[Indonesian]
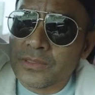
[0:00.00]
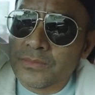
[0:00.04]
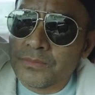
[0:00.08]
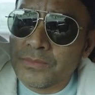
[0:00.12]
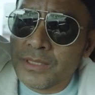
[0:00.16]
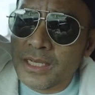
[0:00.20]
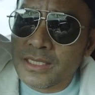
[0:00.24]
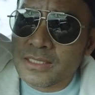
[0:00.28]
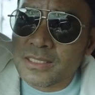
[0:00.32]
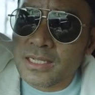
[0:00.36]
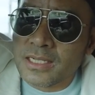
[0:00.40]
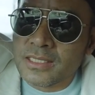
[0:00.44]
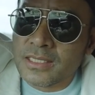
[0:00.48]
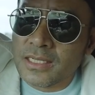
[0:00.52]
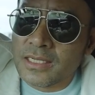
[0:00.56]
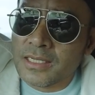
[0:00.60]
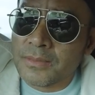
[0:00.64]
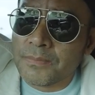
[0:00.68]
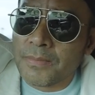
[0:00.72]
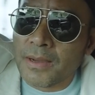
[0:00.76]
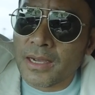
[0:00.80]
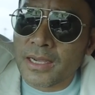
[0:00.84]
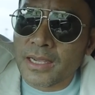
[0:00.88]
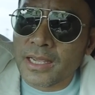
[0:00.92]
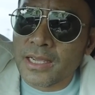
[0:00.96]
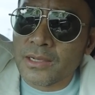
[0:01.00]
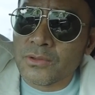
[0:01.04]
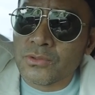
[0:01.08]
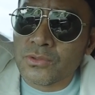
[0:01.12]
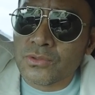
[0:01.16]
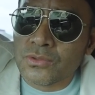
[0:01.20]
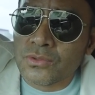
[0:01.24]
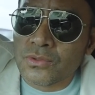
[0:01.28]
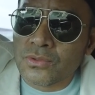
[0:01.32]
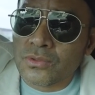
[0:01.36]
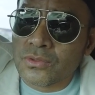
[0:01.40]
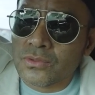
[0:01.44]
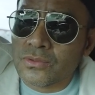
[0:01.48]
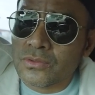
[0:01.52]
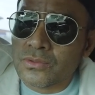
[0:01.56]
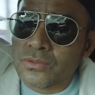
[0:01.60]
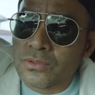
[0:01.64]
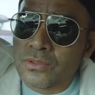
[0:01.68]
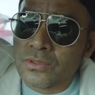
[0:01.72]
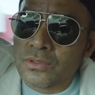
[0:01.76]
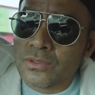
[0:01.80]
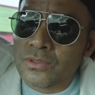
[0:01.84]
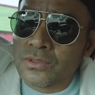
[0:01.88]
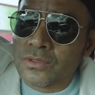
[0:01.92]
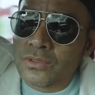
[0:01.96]
biasanya dipakai untuk
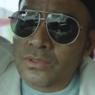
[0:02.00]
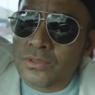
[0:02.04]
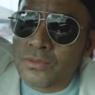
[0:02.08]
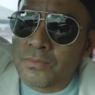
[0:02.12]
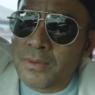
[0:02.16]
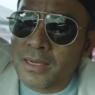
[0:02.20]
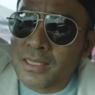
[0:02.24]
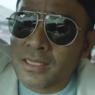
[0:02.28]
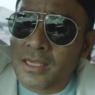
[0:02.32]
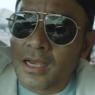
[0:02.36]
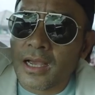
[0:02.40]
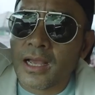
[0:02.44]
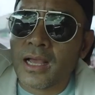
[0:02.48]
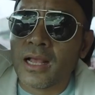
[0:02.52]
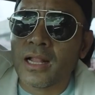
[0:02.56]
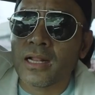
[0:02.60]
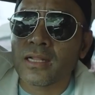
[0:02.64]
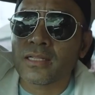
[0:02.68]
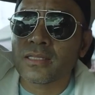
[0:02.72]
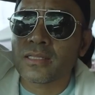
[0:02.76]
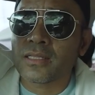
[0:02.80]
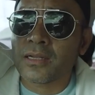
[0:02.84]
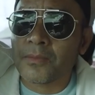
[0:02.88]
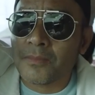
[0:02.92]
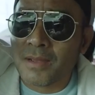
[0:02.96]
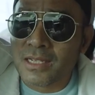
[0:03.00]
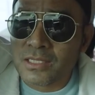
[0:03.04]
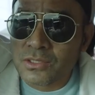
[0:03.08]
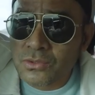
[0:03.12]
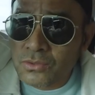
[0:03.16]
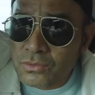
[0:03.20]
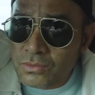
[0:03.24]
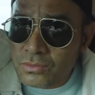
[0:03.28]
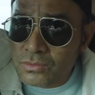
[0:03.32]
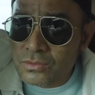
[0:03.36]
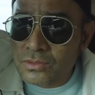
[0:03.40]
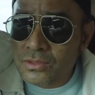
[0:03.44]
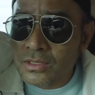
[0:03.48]
e, banyak hal, termasuk